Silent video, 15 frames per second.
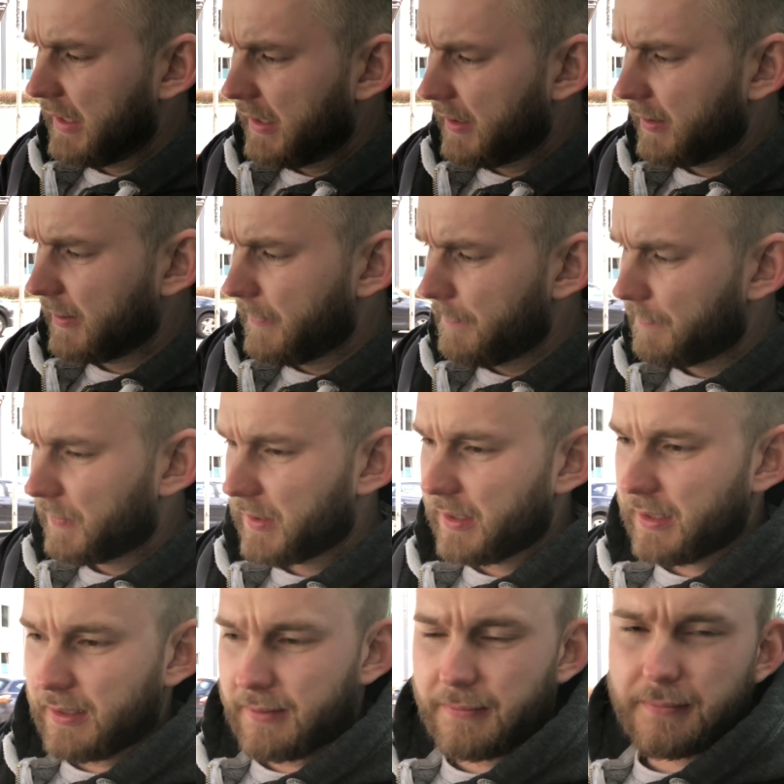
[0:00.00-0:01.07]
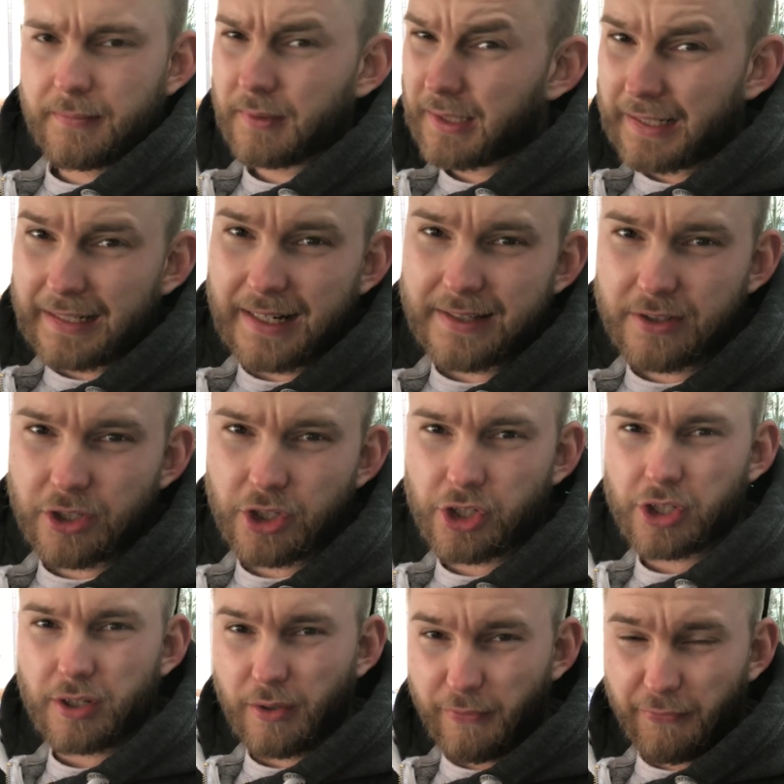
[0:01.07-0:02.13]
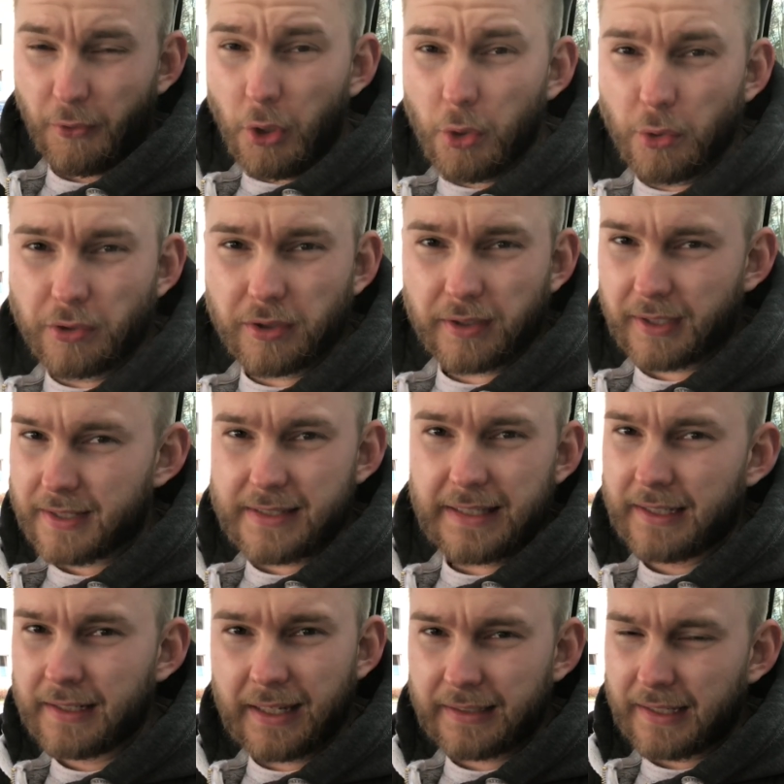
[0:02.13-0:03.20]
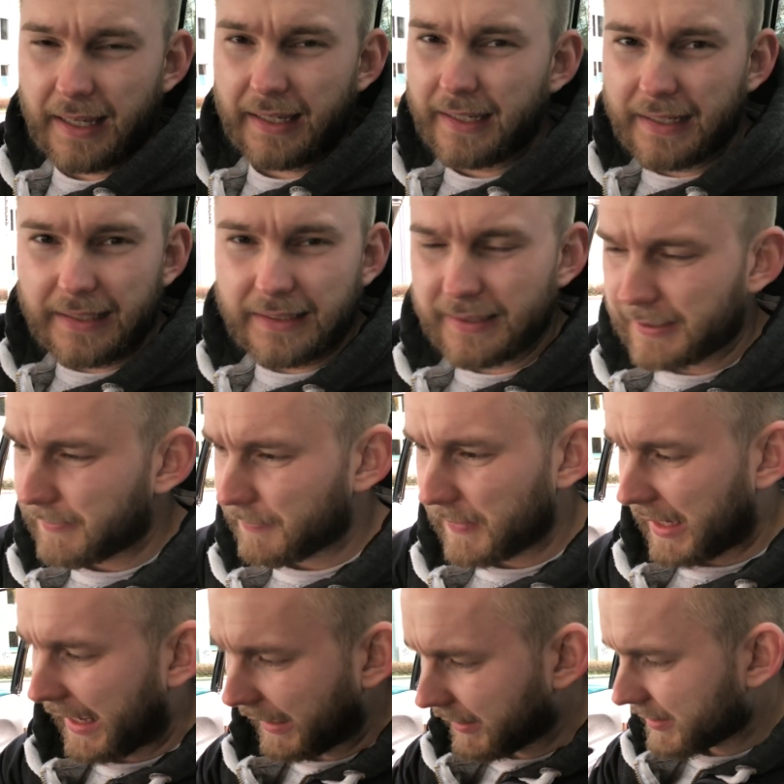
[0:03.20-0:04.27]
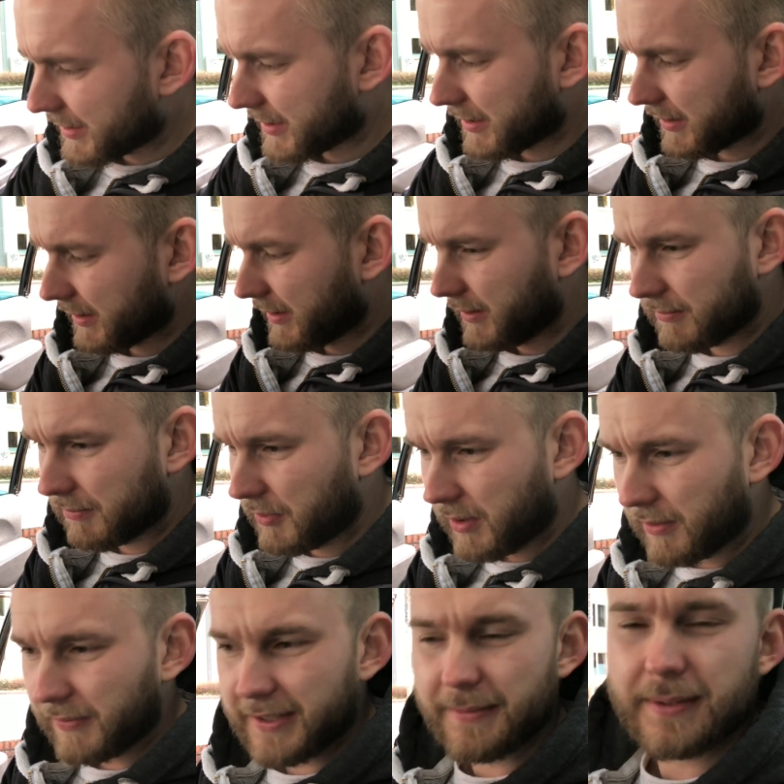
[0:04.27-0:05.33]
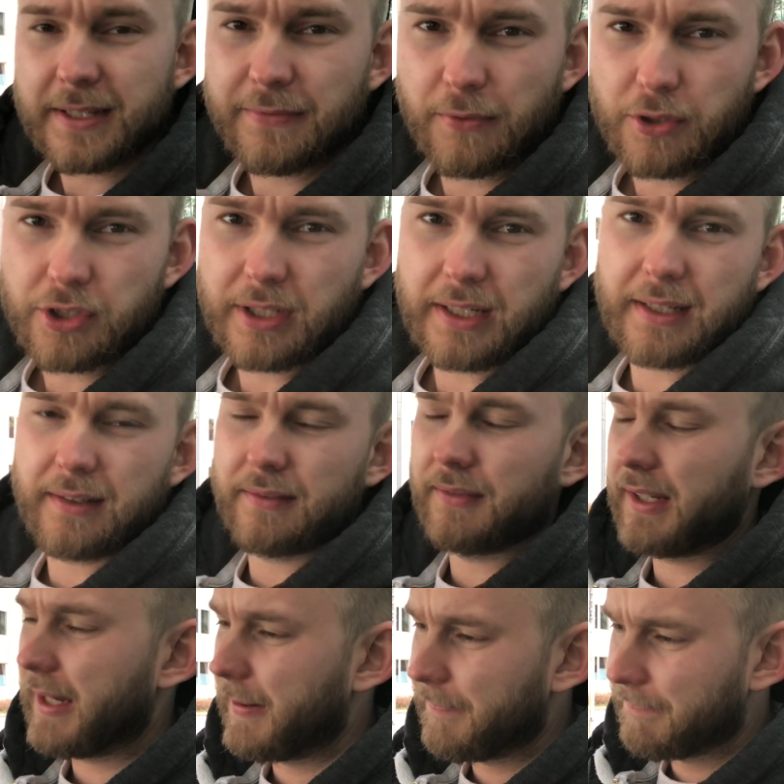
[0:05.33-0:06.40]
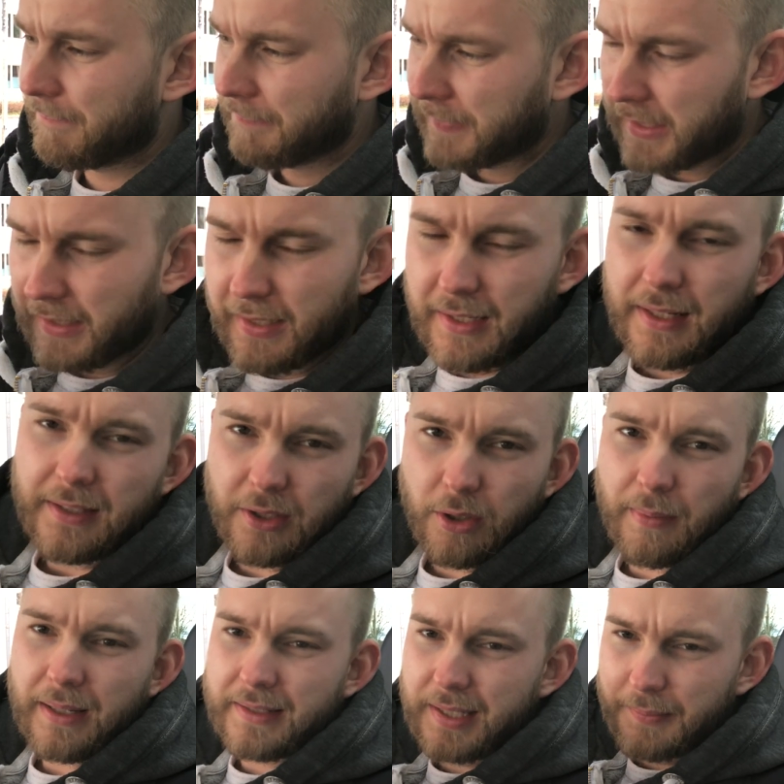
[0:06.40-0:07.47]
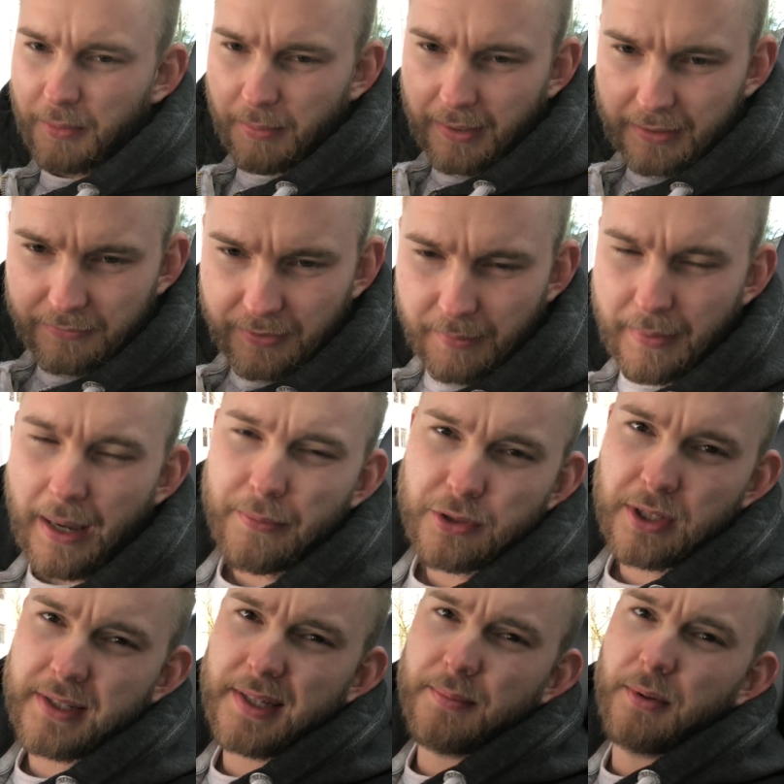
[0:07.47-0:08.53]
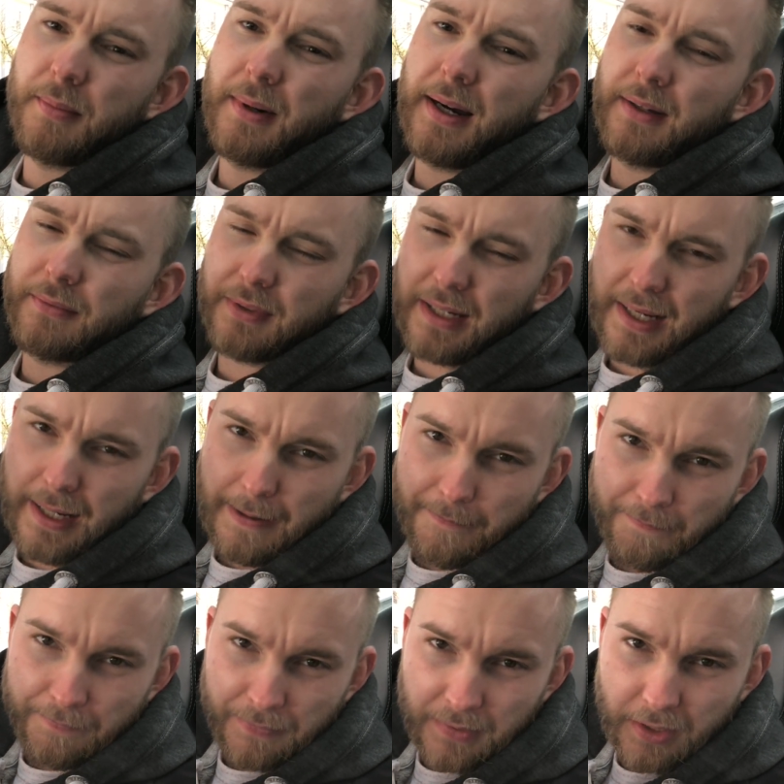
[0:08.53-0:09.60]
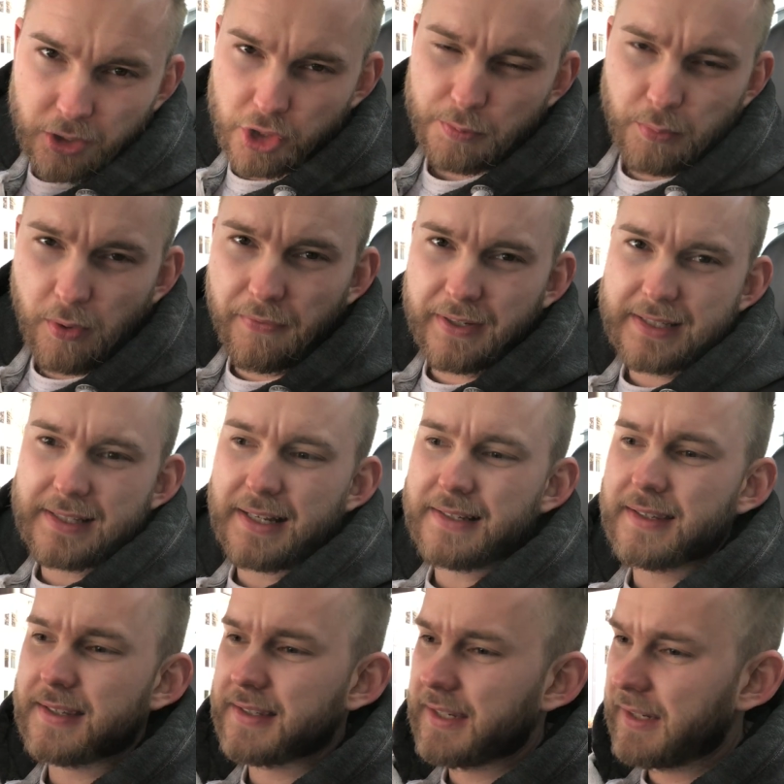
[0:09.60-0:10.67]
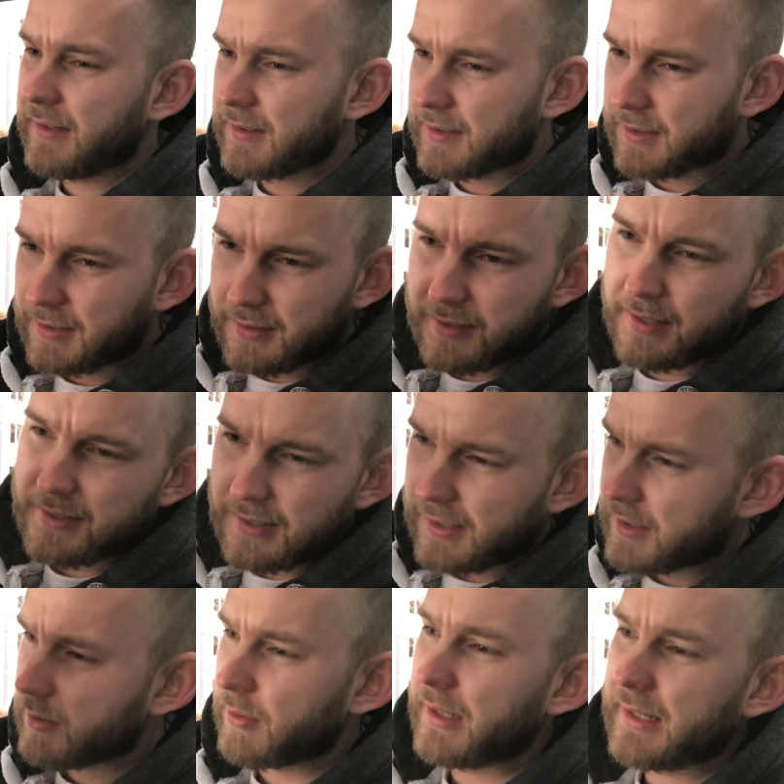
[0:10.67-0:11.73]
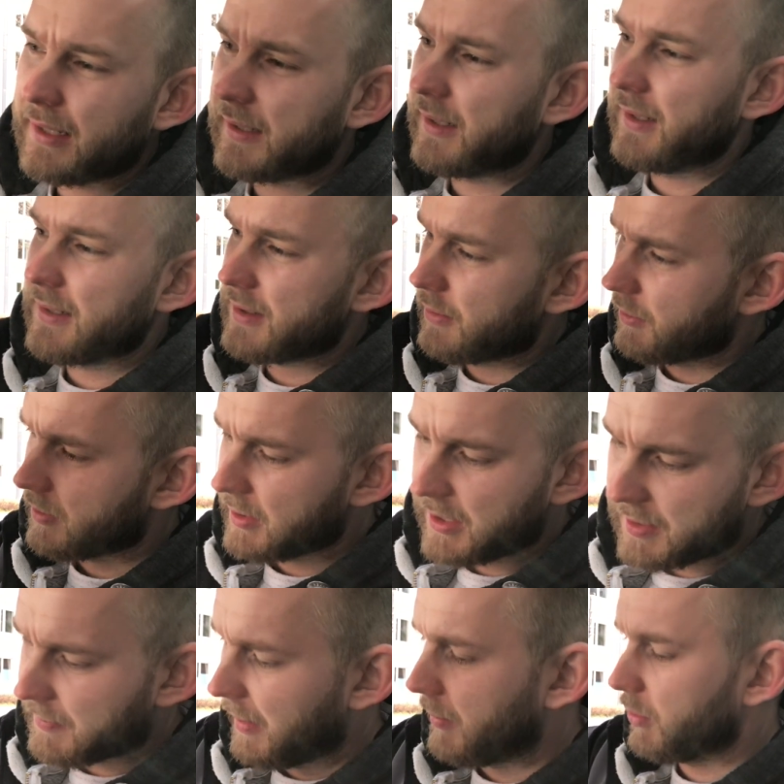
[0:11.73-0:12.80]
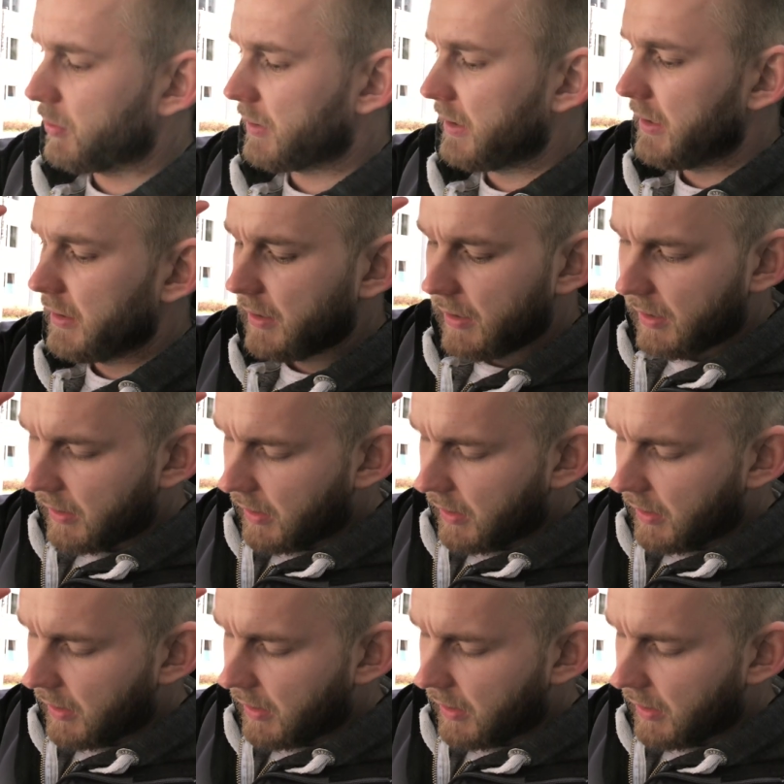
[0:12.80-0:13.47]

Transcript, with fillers: hier klassisch volle Hütte. Das Ding hat eigentlich alles was man sich vorstellen kann. Wir haben den normalen Tempomaten, wir haben Abstandstempomaten, wir haben Spurwechselassistent, Sitzheizung, Lenkradheizung, Sitzmemory,